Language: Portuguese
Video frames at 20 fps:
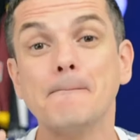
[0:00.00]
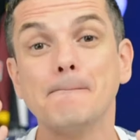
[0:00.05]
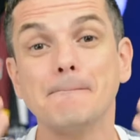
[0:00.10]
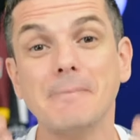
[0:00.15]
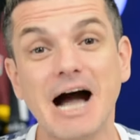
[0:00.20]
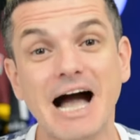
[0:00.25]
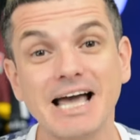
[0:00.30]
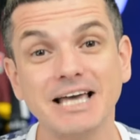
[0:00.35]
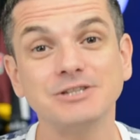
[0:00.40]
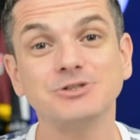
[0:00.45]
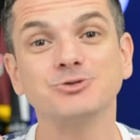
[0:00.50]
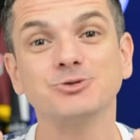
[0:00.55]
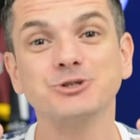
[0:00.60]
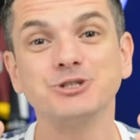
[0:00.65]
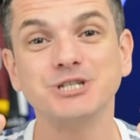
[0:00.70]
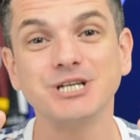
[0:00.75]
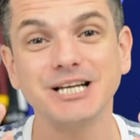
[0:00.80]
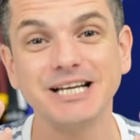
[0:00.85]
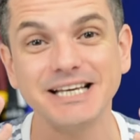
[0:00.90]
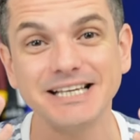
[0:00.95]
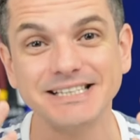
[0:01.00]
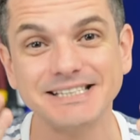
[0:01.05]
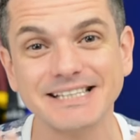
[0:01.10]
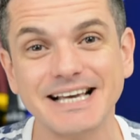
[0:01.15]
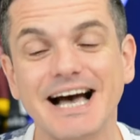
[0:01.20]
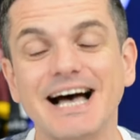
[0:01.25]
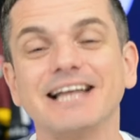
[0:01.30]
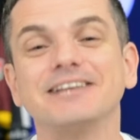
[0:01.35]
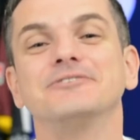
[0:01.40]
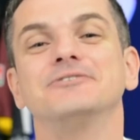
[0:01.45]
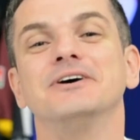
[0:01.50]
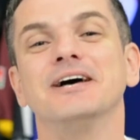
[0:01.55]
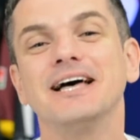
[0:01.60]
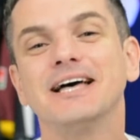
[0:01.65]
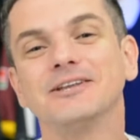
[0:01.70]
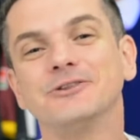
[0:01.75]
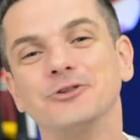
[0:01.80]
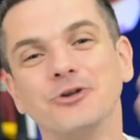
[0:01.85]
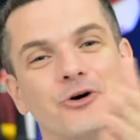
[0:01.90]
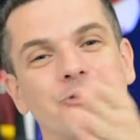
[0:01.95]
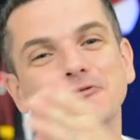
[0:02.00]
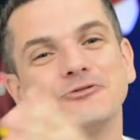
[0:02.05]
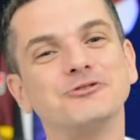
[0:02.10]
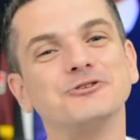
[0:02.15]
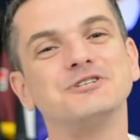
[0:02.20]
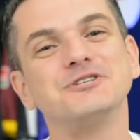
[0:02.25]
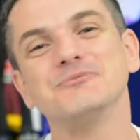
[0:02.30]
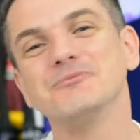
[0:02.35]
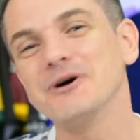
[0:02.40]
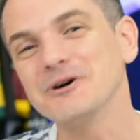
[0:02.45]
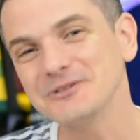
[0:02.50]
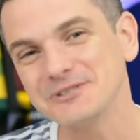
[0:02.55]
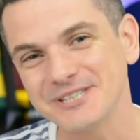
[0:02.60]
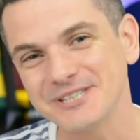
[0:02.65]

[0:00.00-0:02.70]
mais utilizado no futebol